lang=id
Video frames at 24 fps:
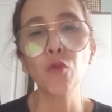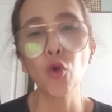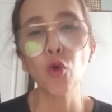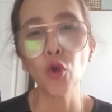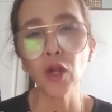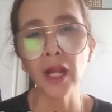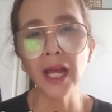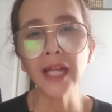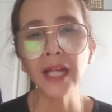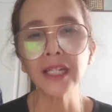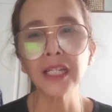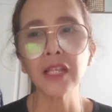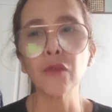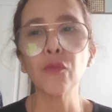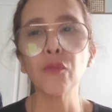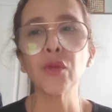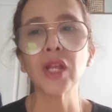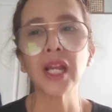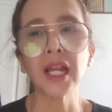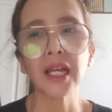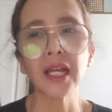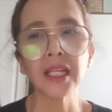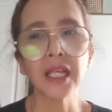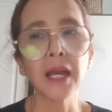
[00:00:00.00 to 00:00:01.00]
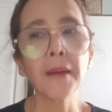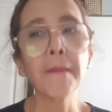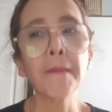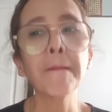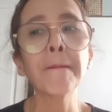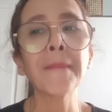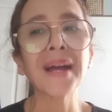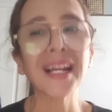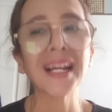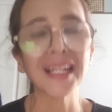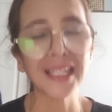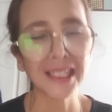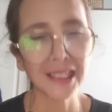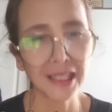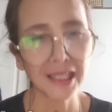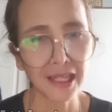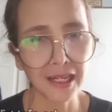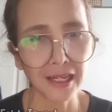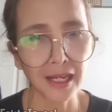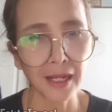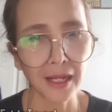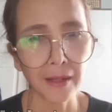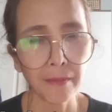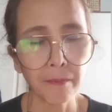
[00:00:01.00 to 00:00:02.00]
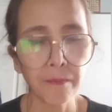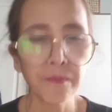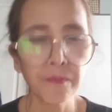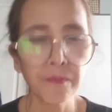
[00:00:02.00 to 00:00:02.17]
bola di wilayah Palestina.